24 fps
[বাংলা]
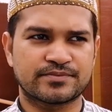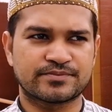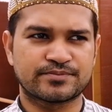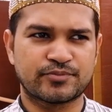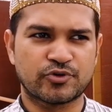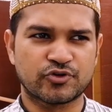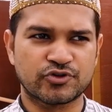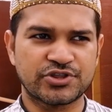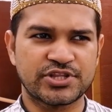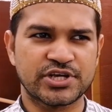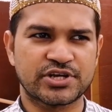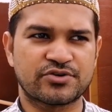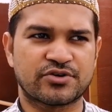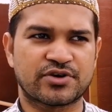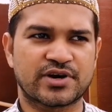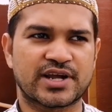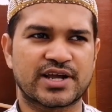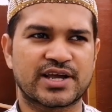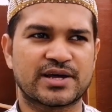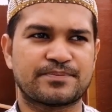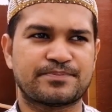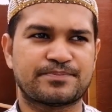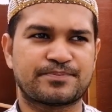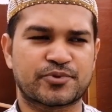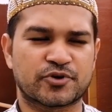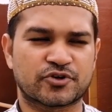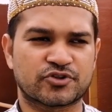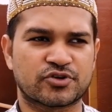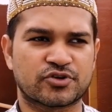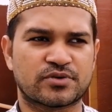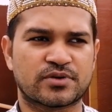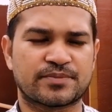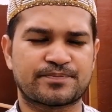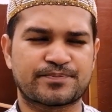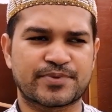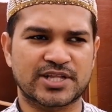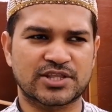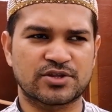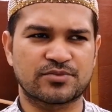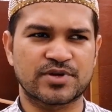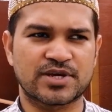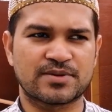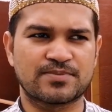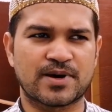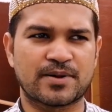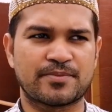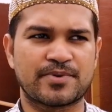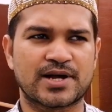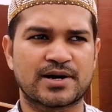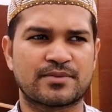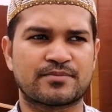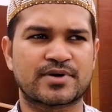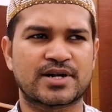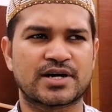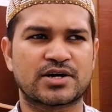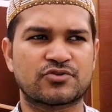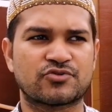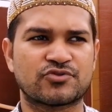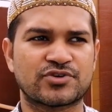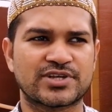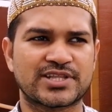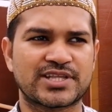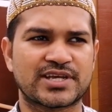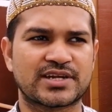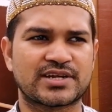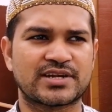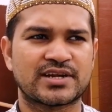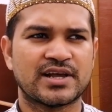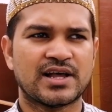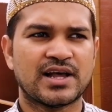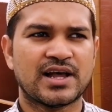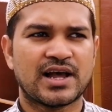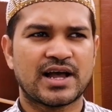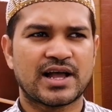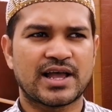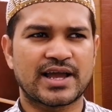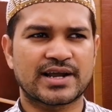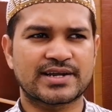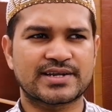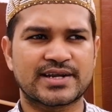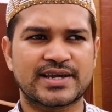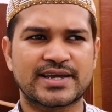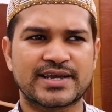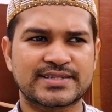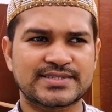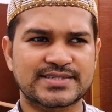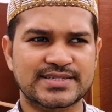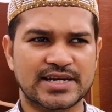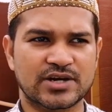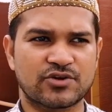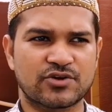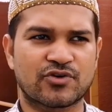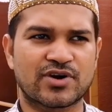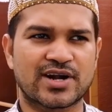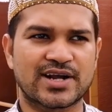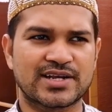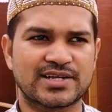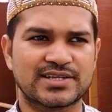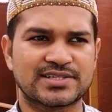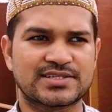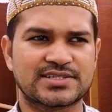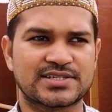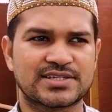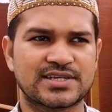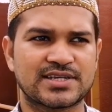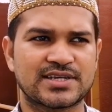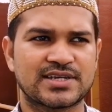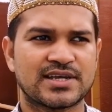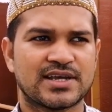বুদ্ধি করে প্রথম প্রাথমিকভাবে আমরা রুগীদের একটা এক্স রে করাই নিচ্ছি